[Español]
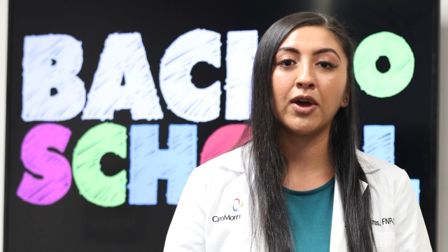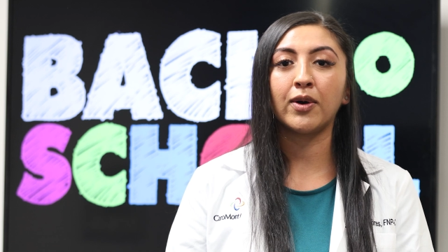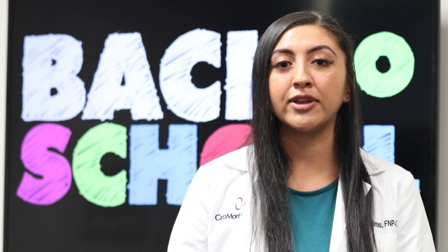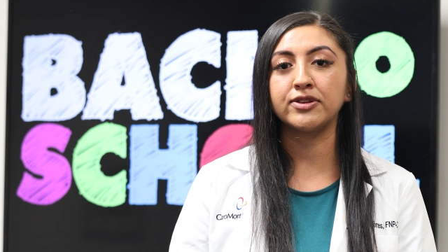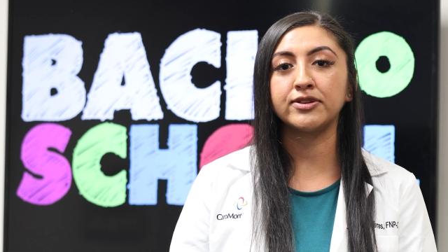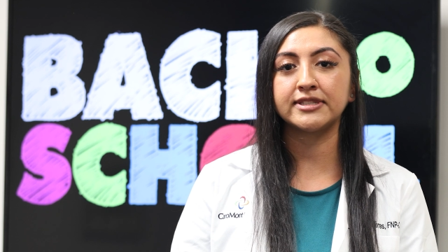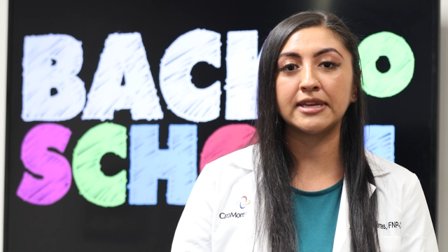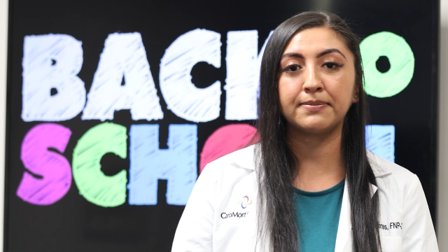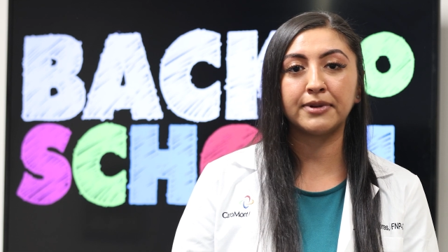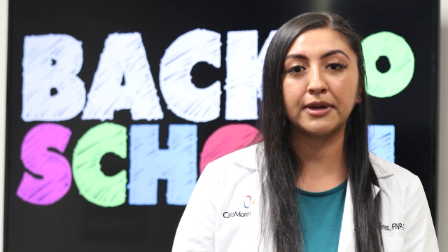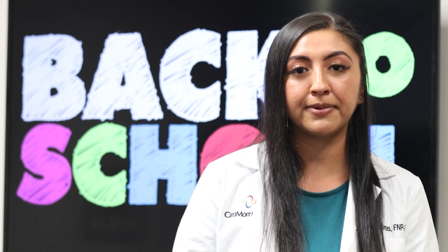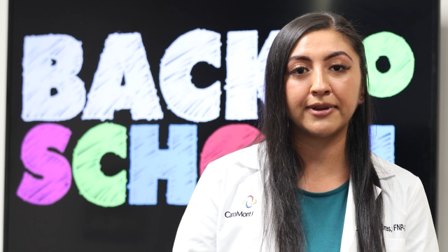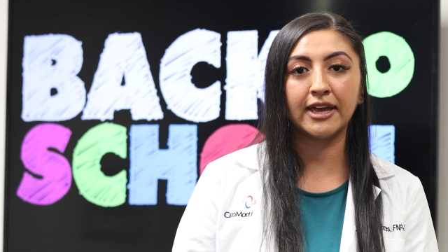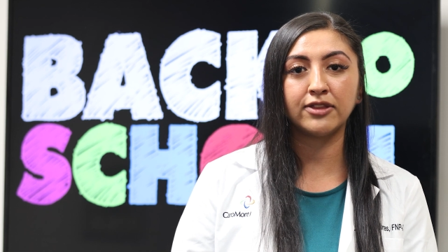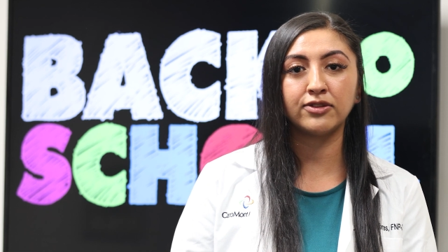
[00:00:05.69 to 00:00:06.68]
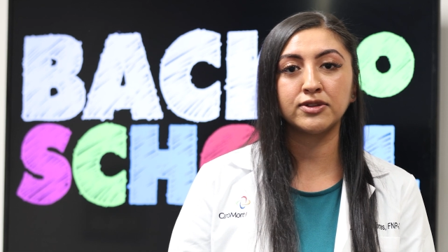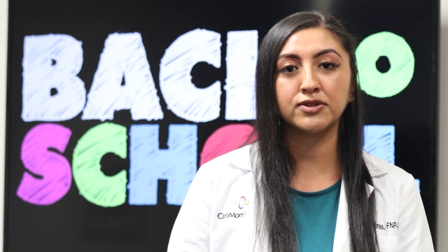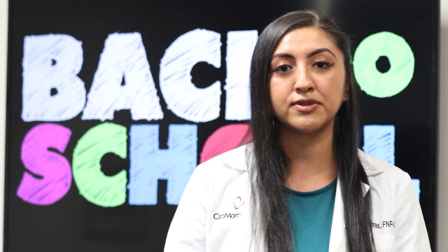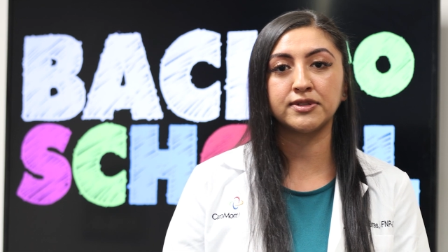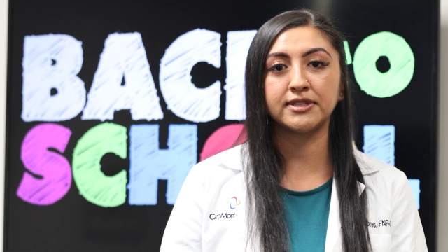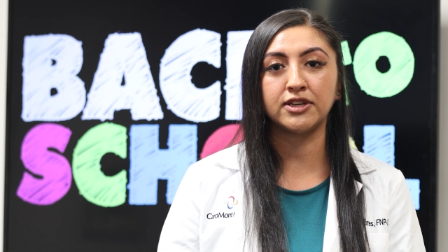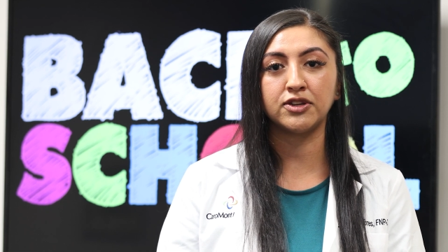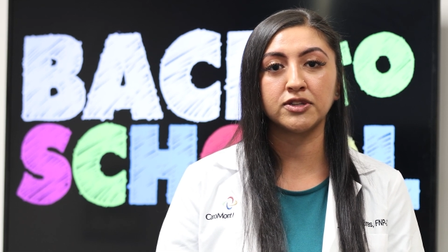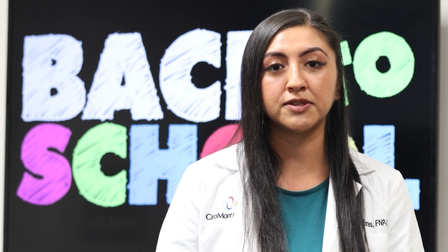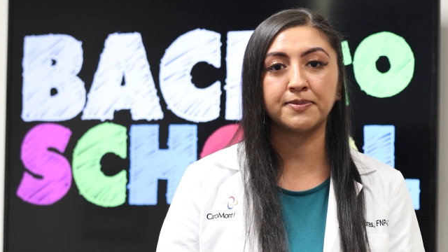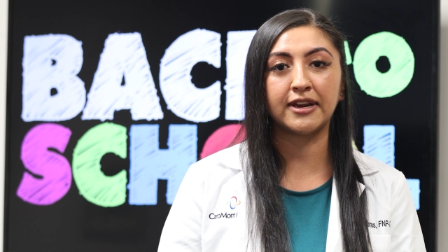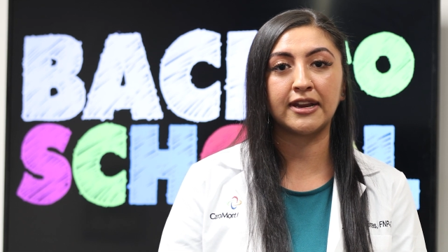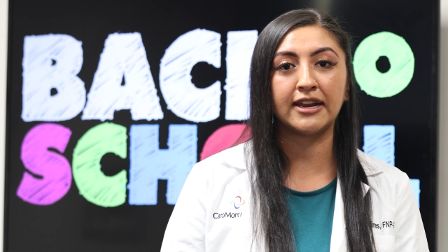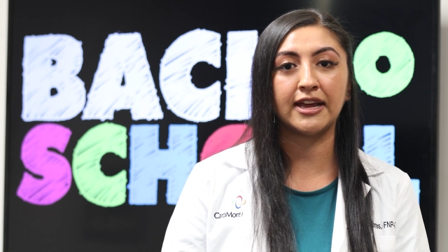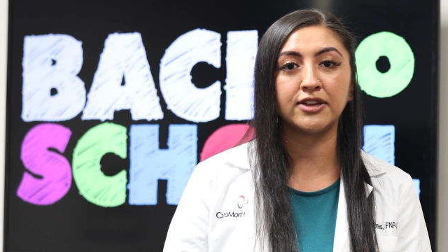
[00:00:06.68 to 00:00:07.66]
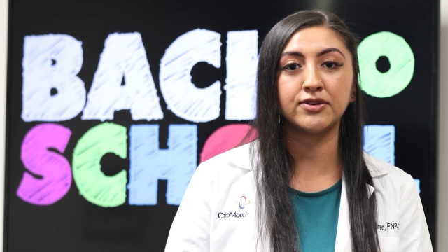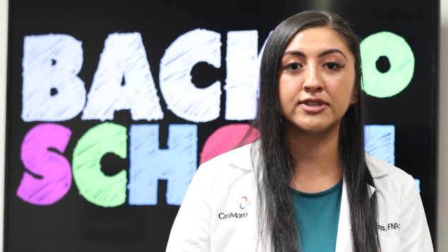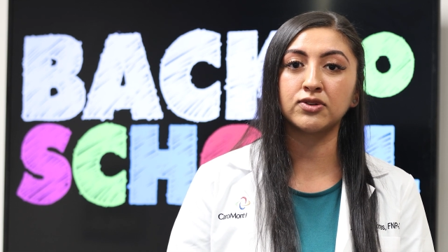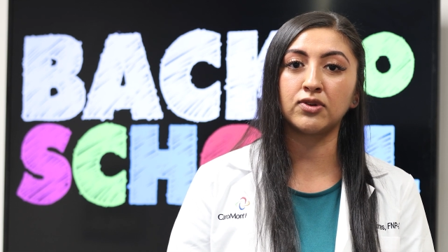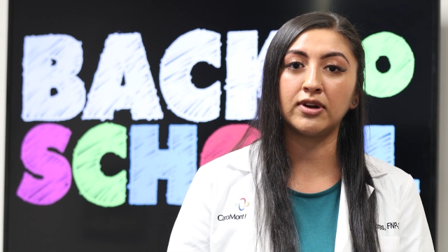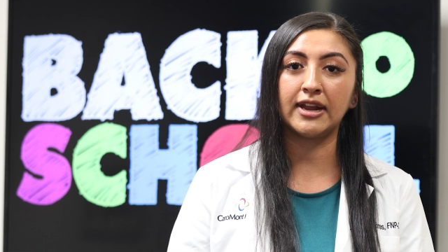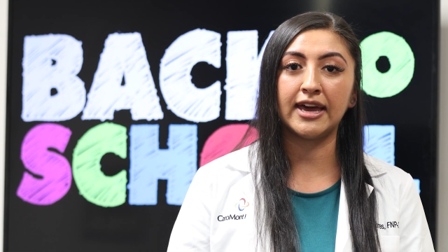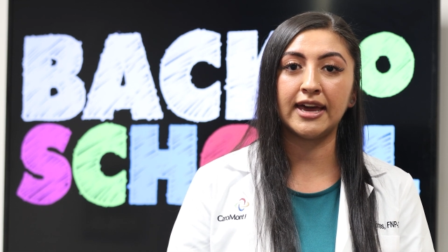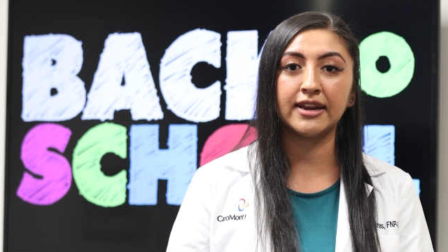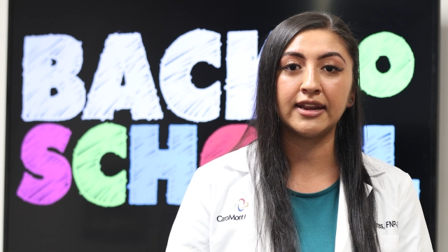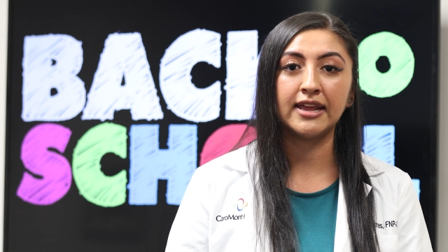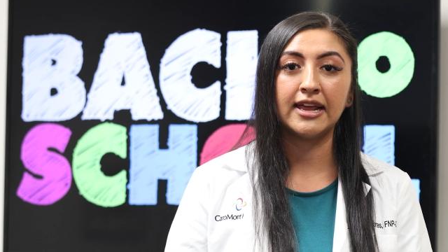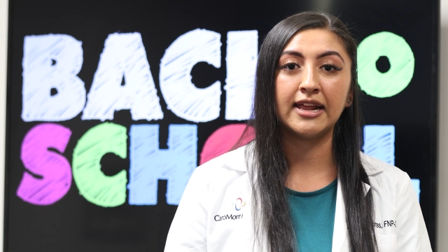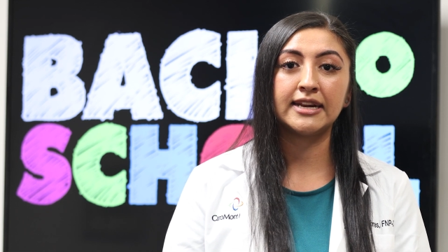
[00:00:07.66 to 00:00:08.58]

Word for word: Cuando estén preparando a sus niños para el año escolar,